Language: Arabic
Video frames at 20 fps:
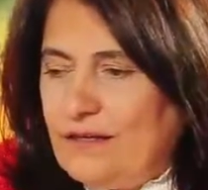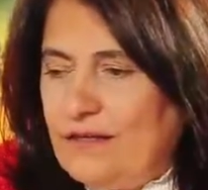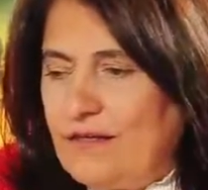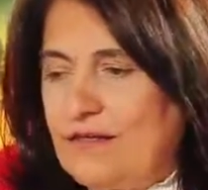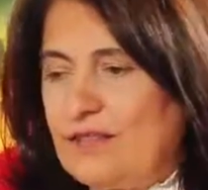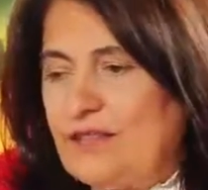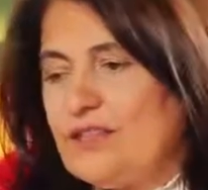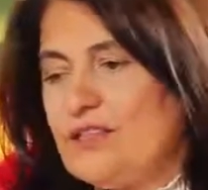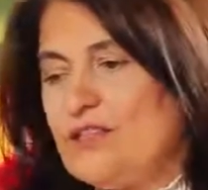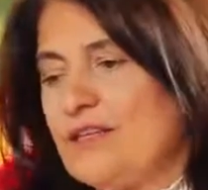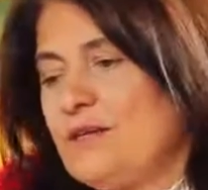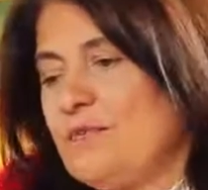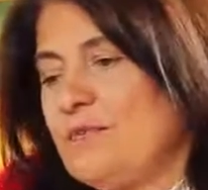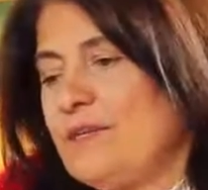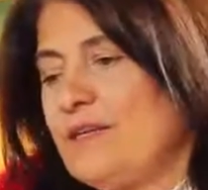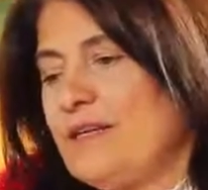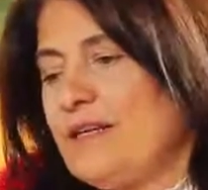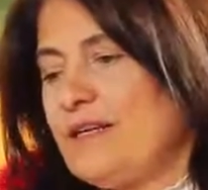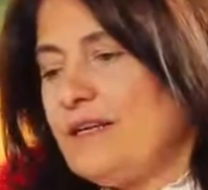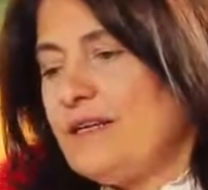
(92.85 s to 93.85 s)
ثاني شيء
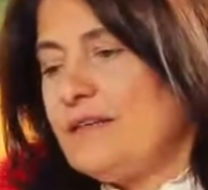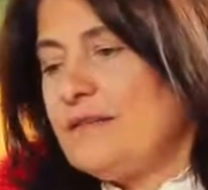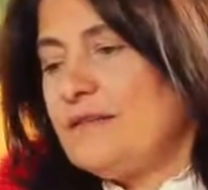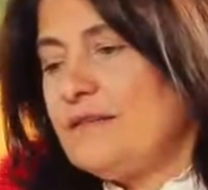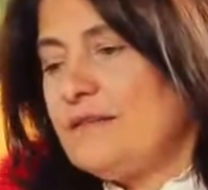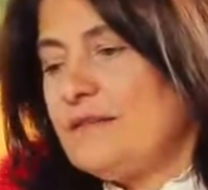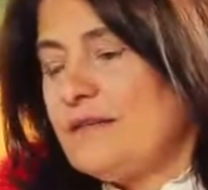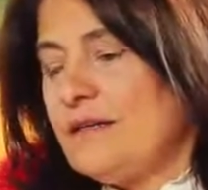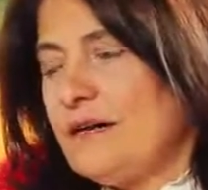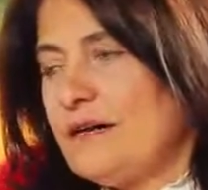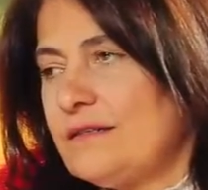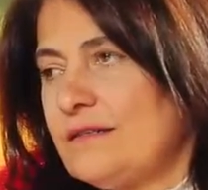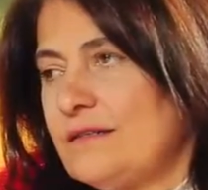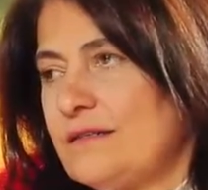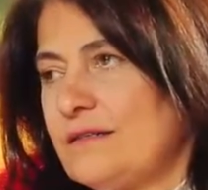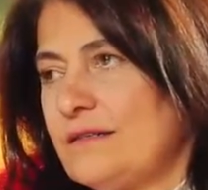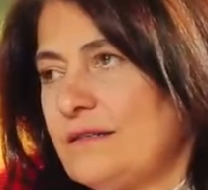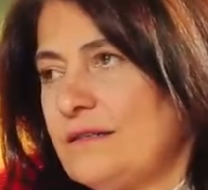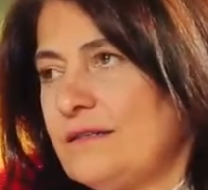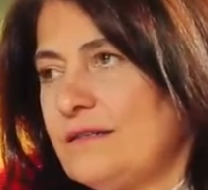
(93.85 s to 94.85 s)
الميلاد
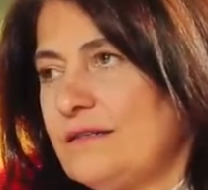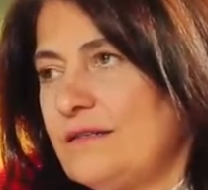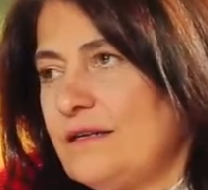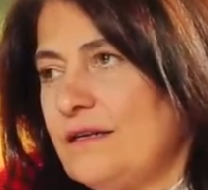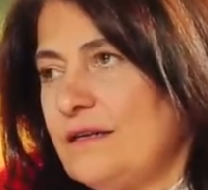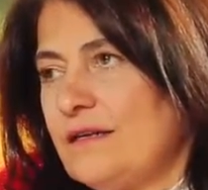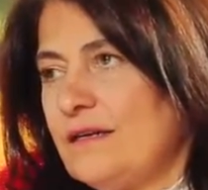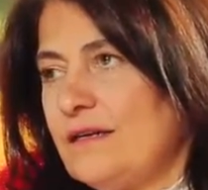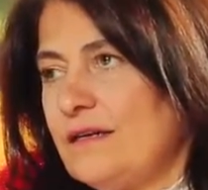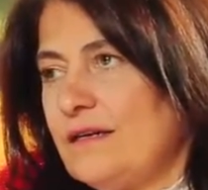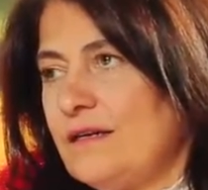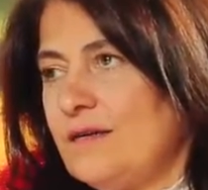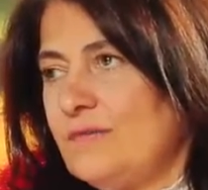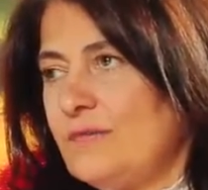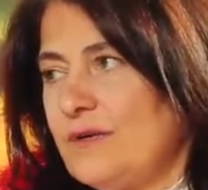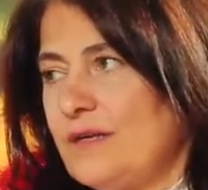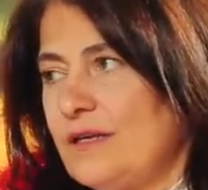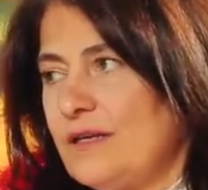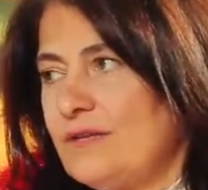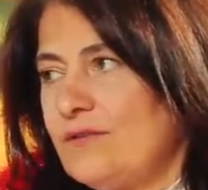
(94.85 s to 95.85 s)
اصلا آه،
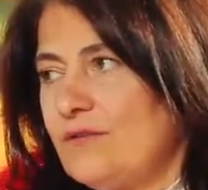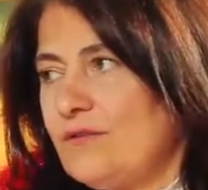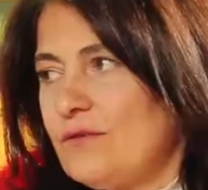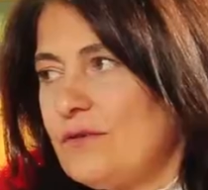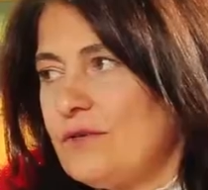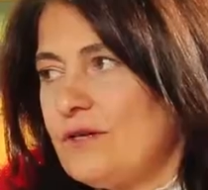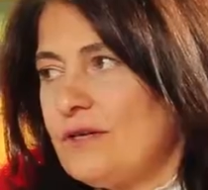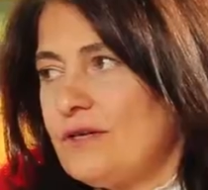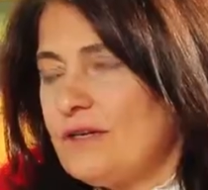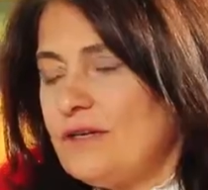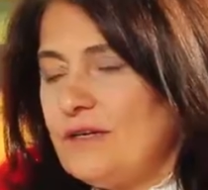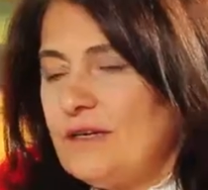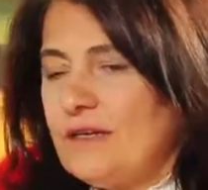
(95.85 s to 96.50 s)
الميلاد هو